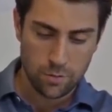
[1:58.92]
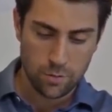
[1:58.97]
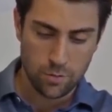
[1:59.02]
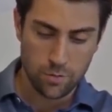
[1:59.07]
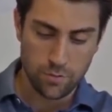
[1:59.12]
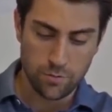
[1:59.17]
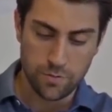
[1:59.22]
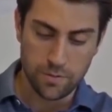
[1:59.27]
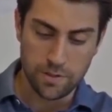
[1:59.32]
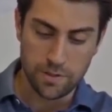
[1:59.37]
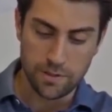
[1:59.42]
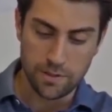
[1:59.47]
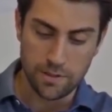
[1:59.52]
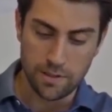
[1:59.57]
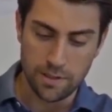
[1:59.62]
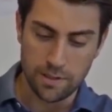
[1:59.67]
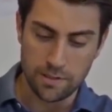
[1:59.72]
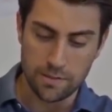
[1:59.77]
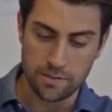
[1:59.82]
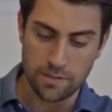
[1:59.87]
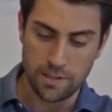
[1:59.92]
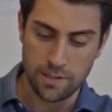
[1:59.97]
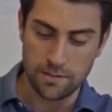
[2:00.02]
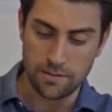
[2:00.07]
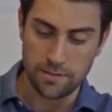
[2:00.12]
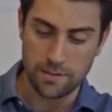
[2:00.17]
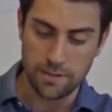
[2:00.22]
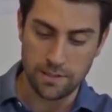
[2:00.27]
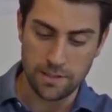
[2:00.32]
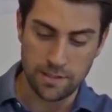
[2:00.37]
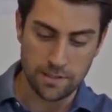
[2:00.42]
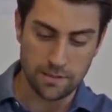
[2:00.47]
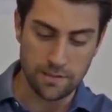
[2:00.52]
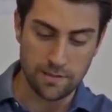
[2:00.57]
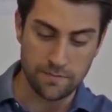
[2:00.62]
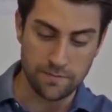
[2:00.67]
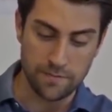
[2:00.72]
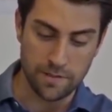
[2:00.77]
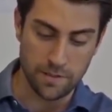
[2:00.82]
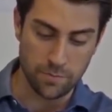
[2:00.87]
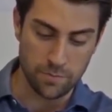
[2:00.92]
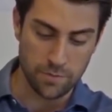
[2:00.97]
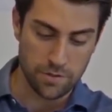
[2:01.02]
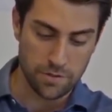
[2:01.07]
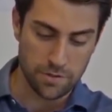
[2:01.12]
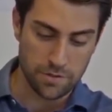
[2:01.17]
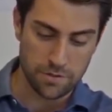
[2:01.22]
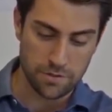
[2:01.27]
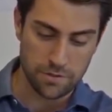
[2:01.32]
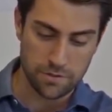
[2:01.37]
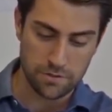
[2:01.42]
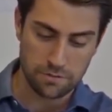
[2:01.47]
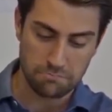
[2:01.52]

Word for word: Şu fikirler sende nereden varmış?